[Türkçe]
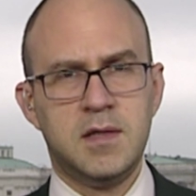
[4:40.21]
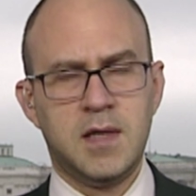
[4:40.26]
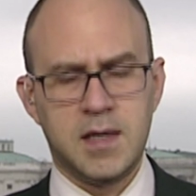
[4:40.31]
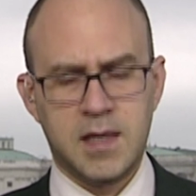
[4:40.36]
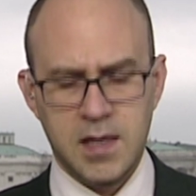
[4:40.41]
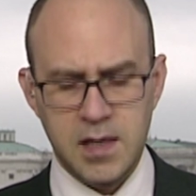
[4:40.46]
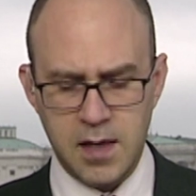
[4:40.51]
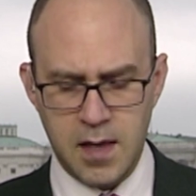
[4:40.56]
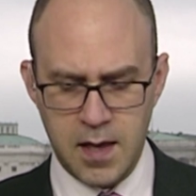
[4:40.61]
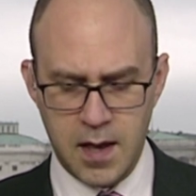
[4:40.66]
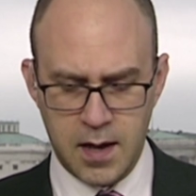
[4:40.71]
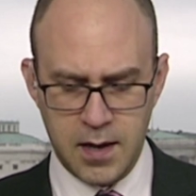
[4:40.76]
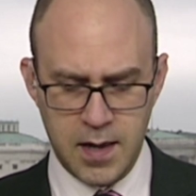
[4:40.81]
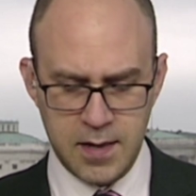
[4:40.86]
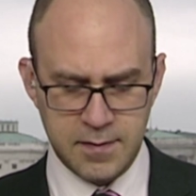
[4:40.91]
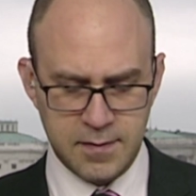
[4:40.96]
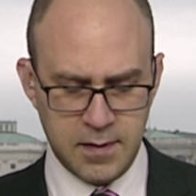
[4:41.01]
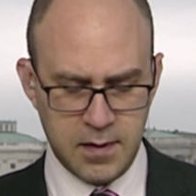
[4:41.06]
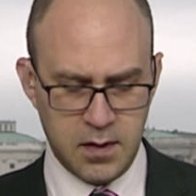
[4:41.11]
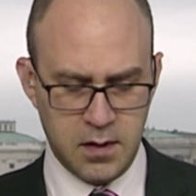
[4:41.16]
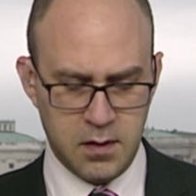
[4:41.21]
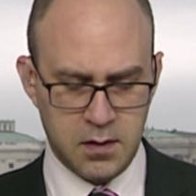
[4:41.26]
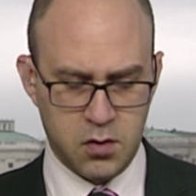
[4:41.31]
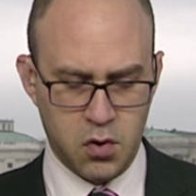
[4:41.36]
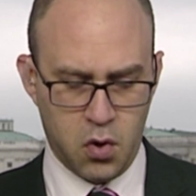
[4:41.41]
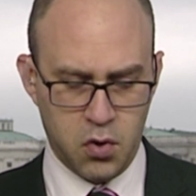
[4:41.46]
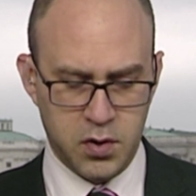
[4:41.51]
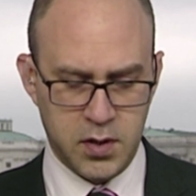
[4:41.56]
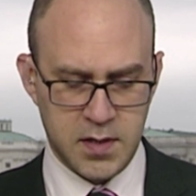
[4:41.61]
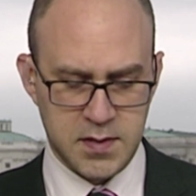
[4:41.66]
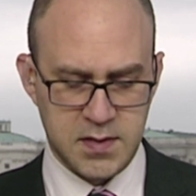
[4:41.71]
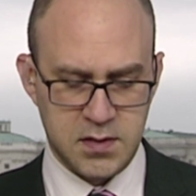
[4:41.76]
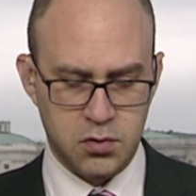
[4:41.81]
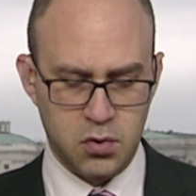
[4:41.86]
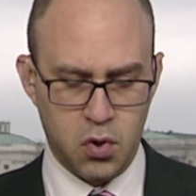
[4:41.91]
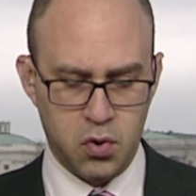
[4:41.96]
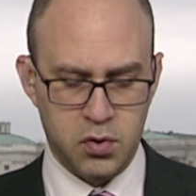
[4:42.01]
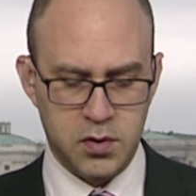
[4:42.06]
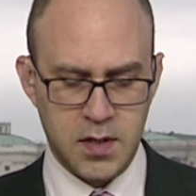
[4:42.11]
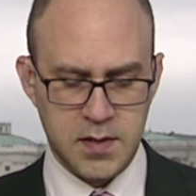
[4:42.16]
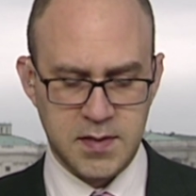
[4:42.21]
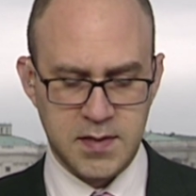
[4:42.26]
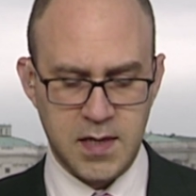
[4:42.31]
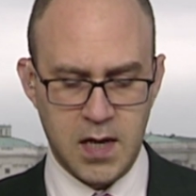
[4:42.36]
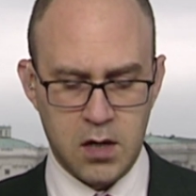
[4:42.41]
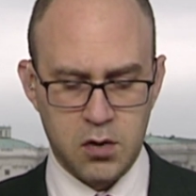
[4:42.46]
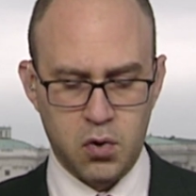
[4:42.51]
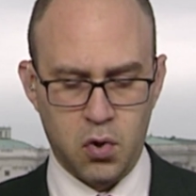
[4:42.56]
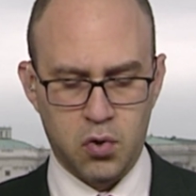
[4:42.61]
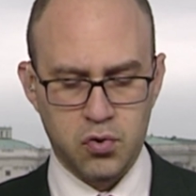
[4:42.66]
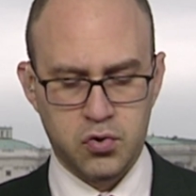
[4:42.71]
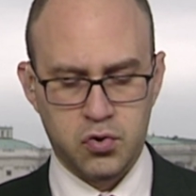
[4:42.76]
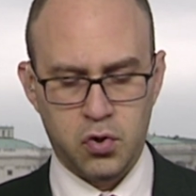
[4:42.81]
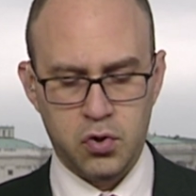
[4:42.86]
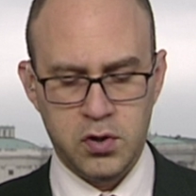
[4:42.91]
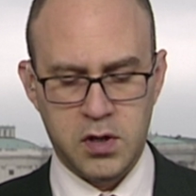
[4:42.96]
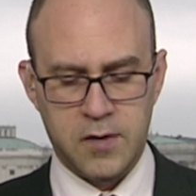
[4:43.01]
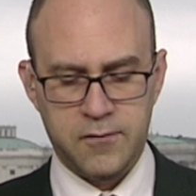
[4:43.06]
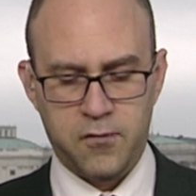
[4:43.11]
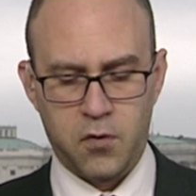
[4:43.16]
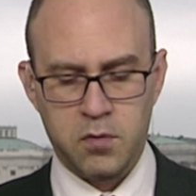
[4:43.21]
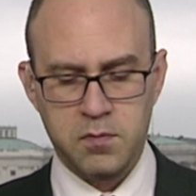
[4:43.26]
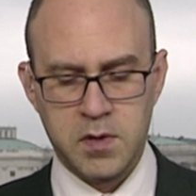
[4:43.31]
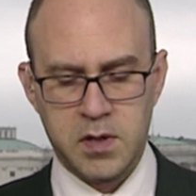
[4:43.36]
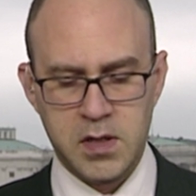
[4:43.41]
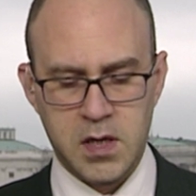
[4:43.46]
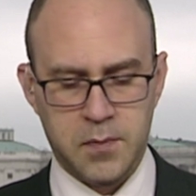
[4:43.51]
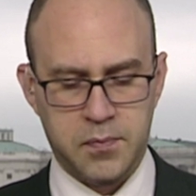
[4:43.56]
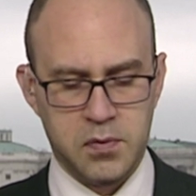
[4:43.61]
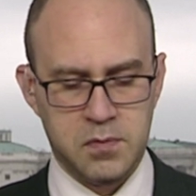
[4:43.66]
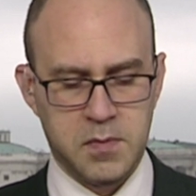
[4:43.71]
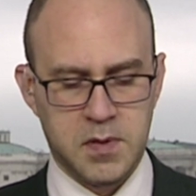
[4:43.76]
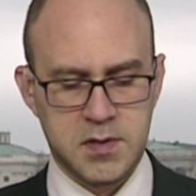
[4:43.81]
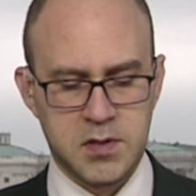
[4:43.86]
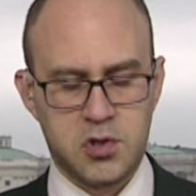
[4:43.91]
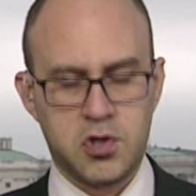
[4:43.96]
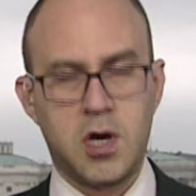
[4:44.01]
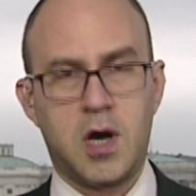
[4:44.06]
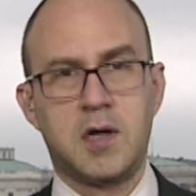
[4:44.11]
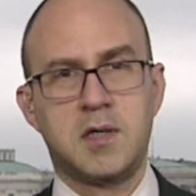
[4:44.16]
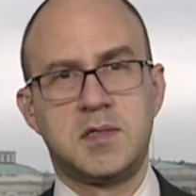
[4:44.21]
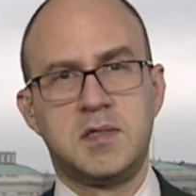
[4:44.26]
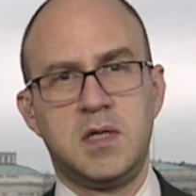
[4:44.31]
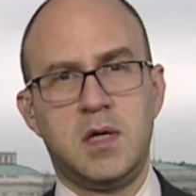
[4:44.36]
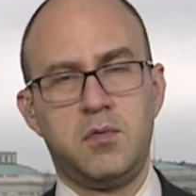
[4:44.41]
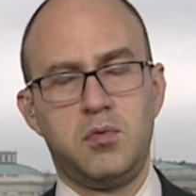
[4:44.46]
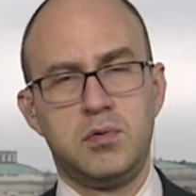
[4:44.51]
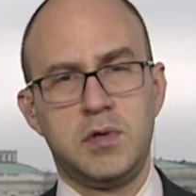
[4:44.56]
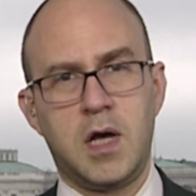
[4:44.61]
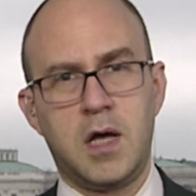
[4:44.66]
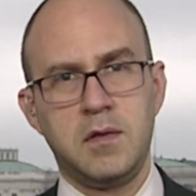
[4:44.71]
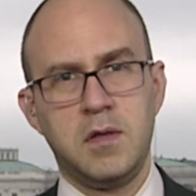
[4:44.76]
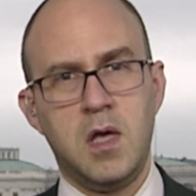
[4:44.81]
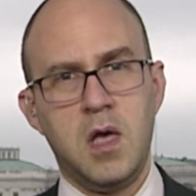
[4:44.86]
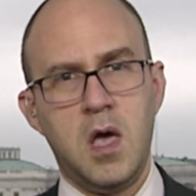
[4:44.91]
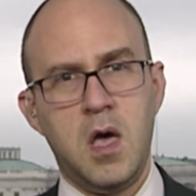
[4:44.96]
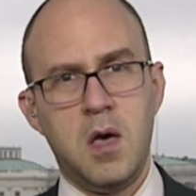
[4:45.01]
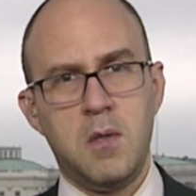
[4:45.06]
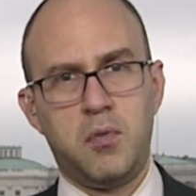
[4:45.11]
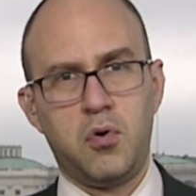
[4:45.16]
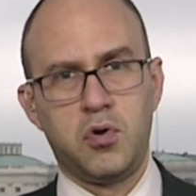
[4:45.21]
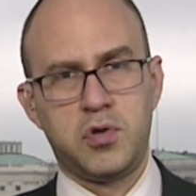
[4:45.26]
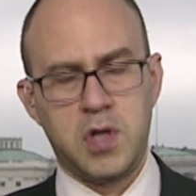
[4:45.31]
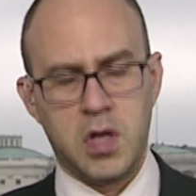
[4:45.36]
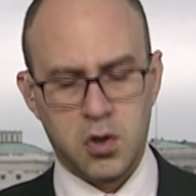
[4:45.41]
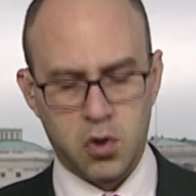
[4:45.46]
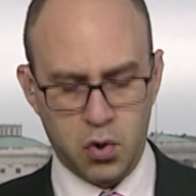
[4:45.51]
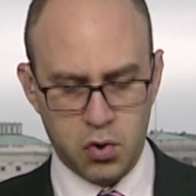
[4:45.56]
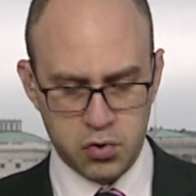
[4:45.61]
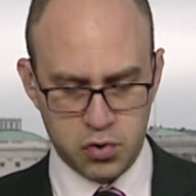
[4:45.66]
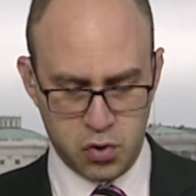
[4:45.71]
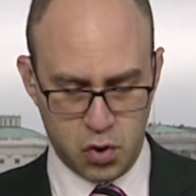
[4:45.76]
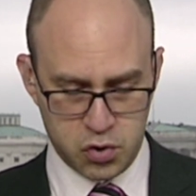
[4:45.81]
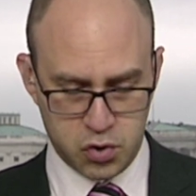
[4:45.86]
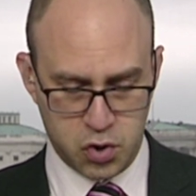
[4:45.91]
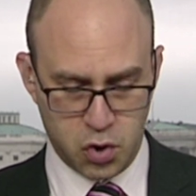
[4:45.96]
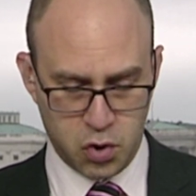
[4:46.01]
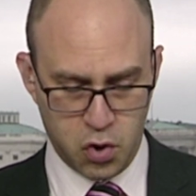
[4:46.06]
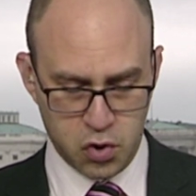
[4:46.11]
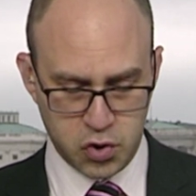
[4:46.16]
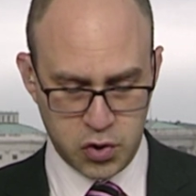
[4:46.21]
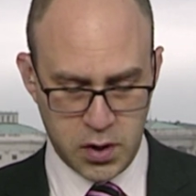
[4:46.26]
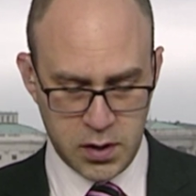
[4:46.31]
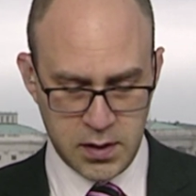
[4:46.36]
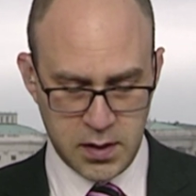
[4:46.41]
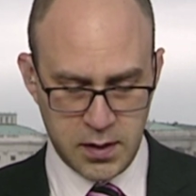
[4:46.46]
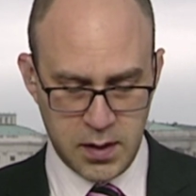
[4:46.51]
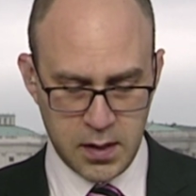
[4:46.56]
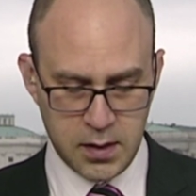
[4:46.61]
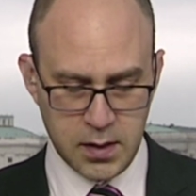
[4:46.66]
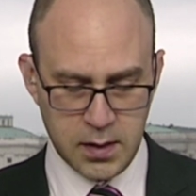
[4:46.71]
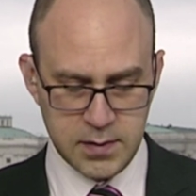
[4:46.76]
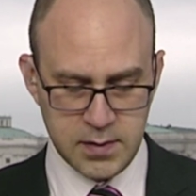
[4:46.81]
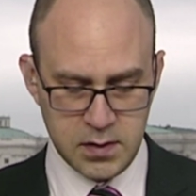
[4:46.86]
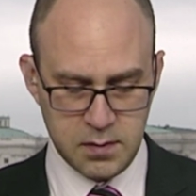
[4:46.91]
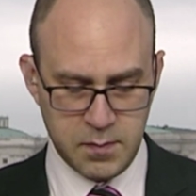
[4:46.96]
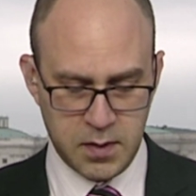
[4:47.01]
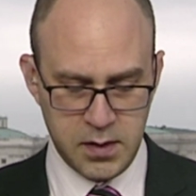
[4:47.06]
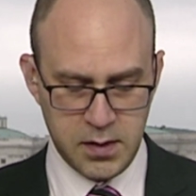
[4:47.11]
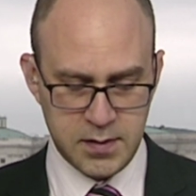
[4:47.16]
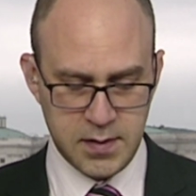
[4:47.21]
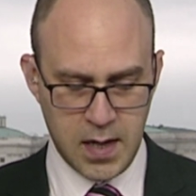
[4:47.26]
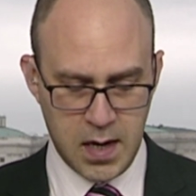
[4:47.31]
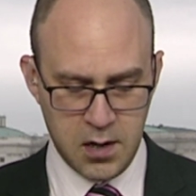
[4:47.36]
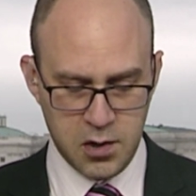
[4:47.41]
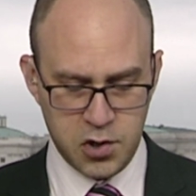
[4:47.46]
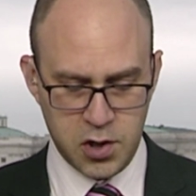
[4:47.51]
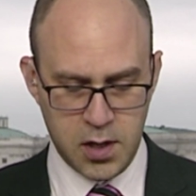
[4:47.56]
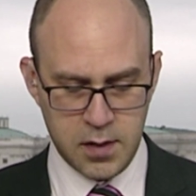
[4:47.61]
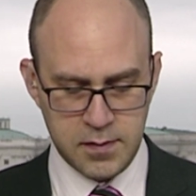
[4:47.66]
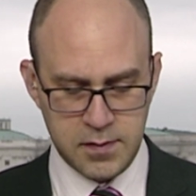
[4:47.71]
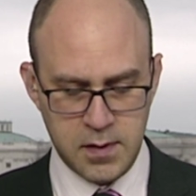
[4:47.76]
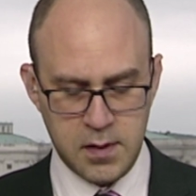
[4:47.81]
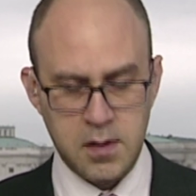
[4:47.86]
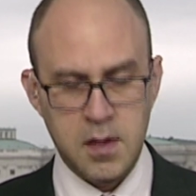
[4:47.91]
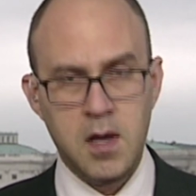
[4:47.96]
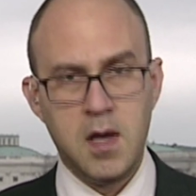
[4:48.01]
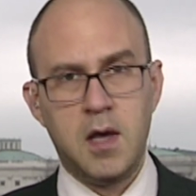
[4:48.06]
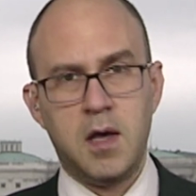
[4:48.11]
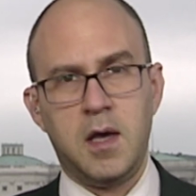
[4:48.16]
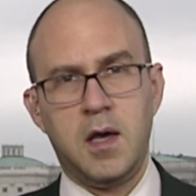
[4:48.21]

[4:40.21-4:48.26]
daki eyalet kongresinin önünde silah kontrolü reformları yapılması çağrısında bulunan protesto gösterilerine katılmayı tercih etti.